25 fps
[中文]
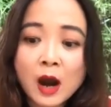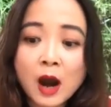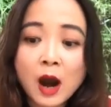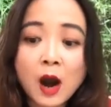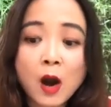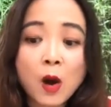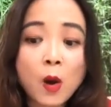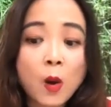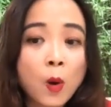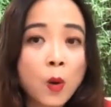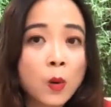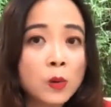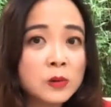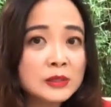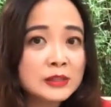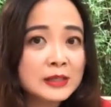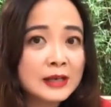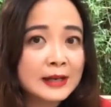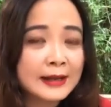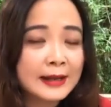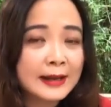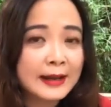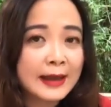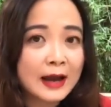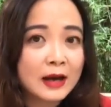而红
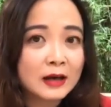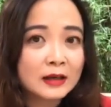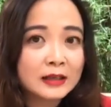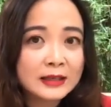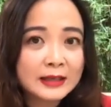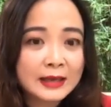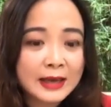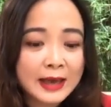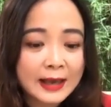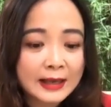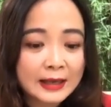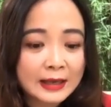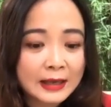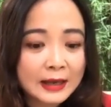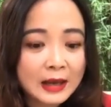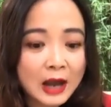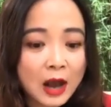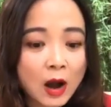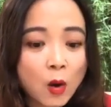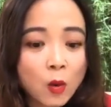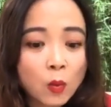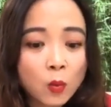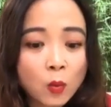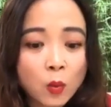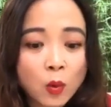色力量也依靠